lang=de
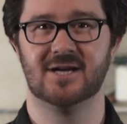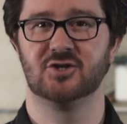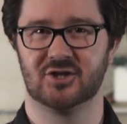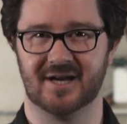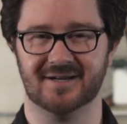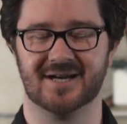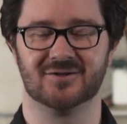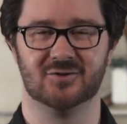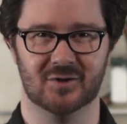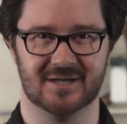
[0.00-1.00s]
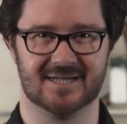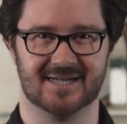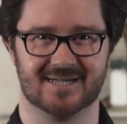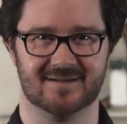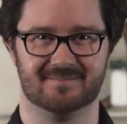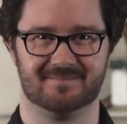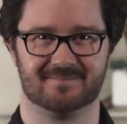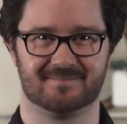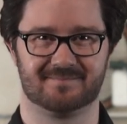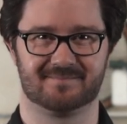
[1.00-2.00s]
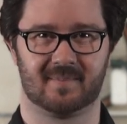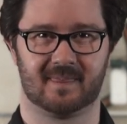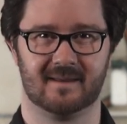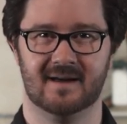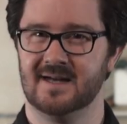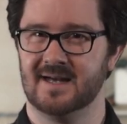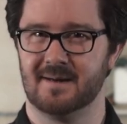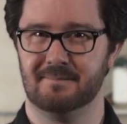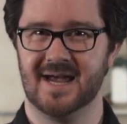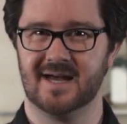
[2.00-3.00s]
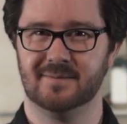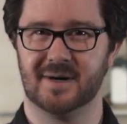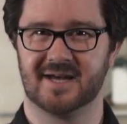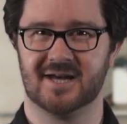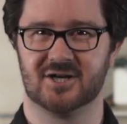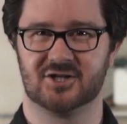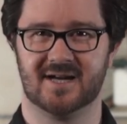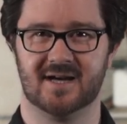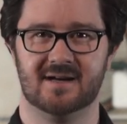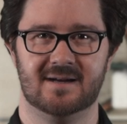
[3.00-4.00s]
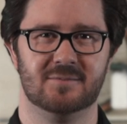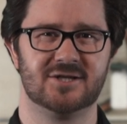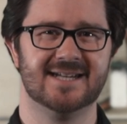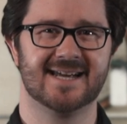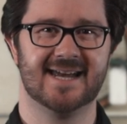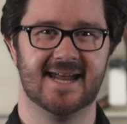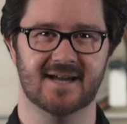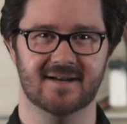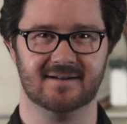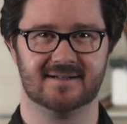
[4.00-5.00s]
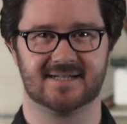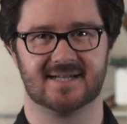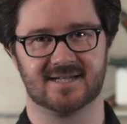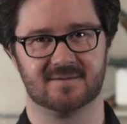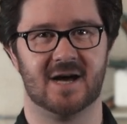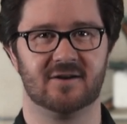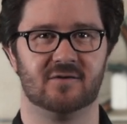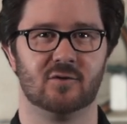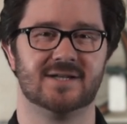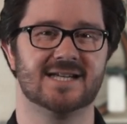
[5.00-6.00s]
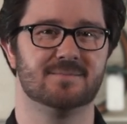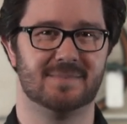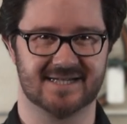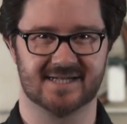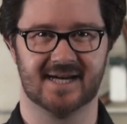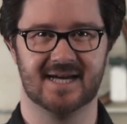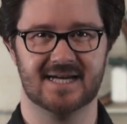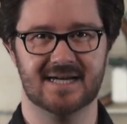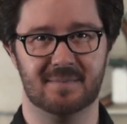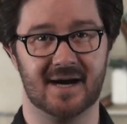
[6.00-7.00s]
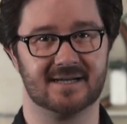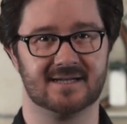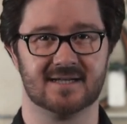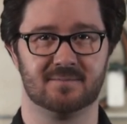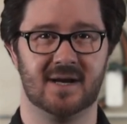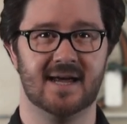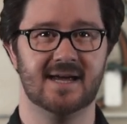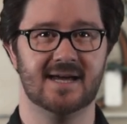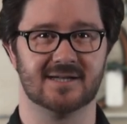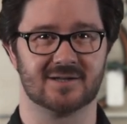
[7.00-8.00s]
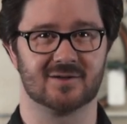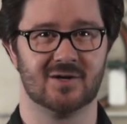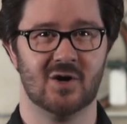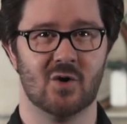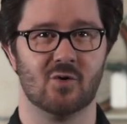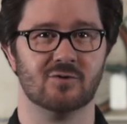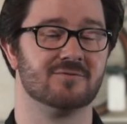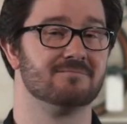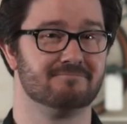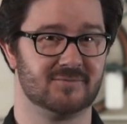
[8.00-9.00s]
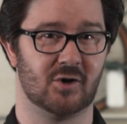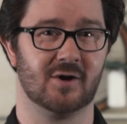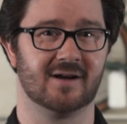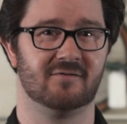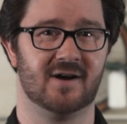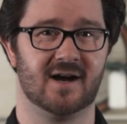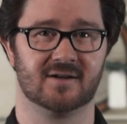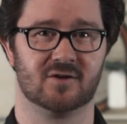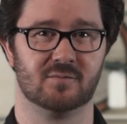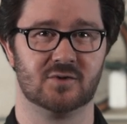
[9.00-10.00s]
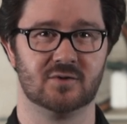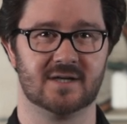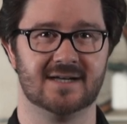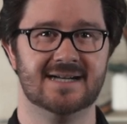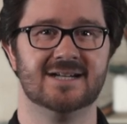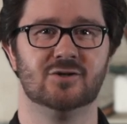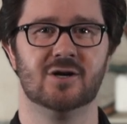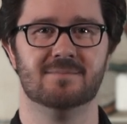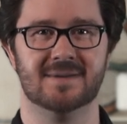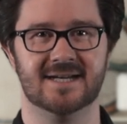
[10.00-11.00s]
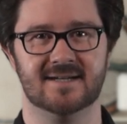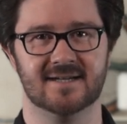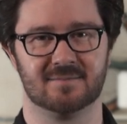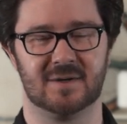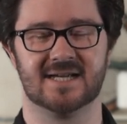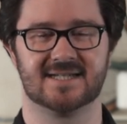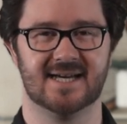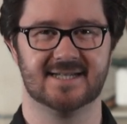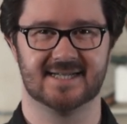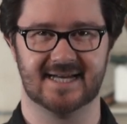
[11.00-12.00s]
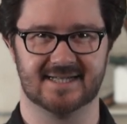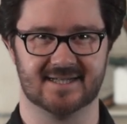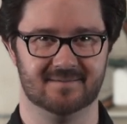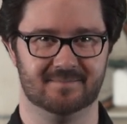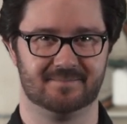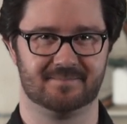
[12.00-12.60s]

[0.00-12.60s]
als Standard durchsetzen. Mehr E-Bike-Hersteller müssen erkennen, dass das Smartphone das bessere E-Bike-Display ist und teure Fahrradcomputer durch Mini-Displays ersetzen.